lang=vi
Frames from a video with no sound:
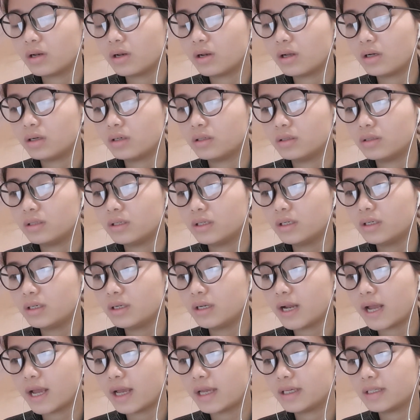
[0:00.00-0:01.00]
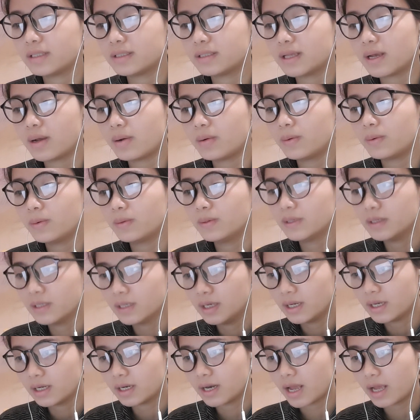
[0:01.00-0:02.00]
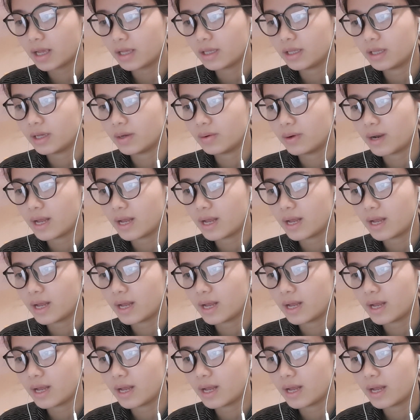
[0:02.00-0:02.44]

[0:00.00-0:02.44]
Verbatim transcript: ở nơi này sau này hiểu